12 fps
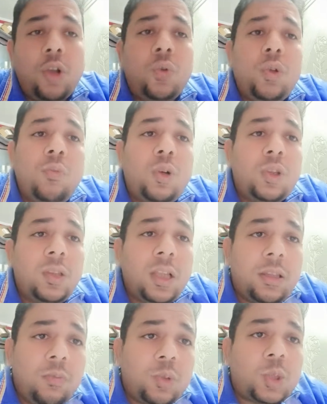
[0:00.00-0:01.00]

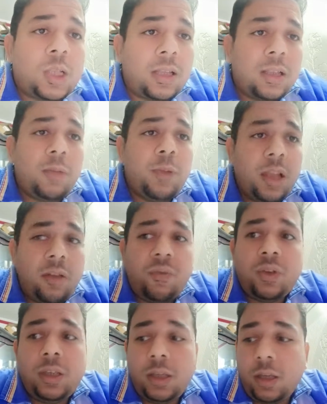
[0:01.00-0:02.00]
والمعدات المستخدمه
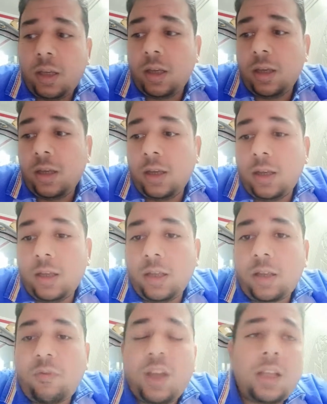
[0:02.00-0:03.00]
في آه،
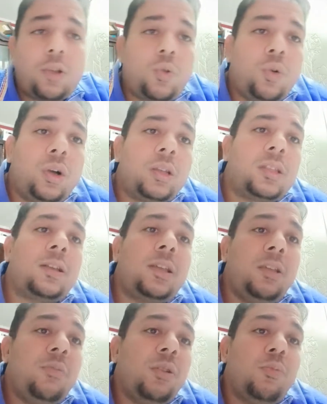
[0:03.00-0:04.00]
فك
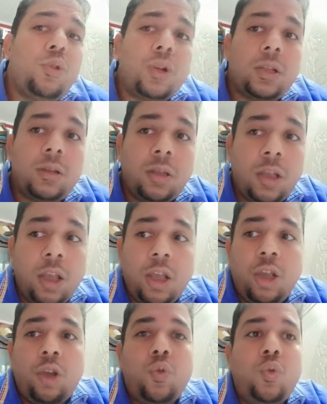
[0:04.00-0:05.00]
وتركيب البرد
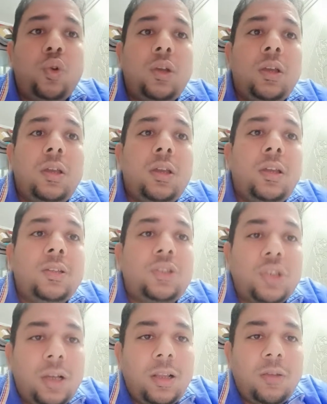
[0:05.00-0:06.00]
وان
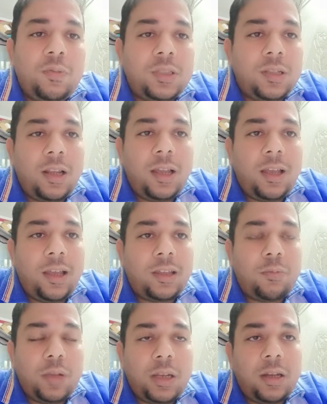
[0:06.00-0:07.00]
شاء الله باذن الله
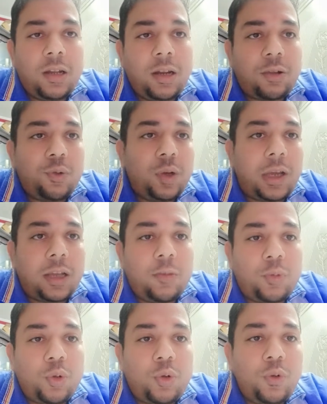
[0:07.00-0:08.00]
اتمنى ان انا اكون
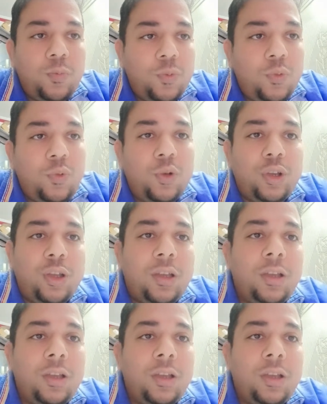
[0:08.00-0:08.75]
عجبتكم ومع